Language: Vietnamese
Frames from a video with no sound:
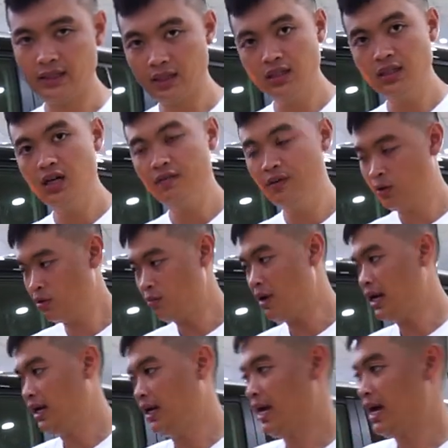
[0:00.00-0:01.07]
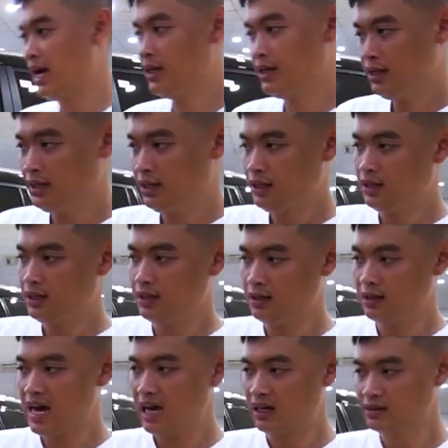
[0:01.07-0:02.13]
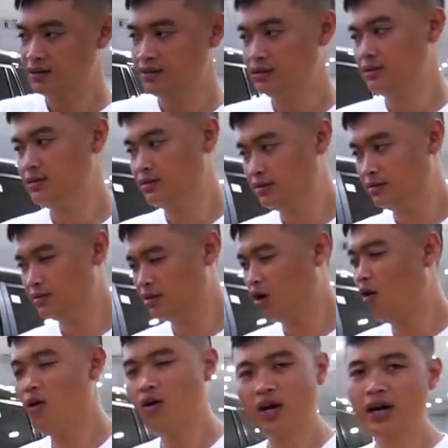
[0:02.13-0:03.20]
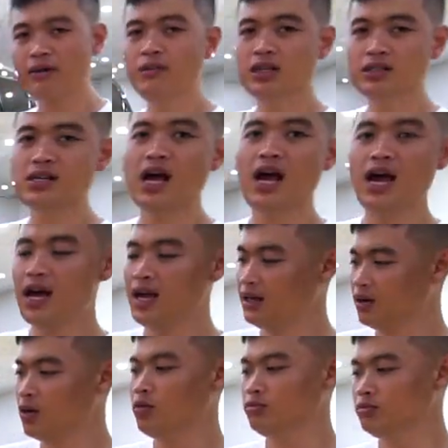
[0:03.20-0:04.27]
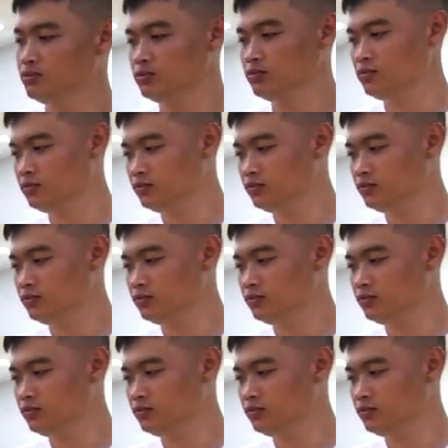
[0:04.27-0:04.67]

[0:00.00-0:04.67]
xin thưa với quý vị các bạn là uh, đang có cái mức giá cũng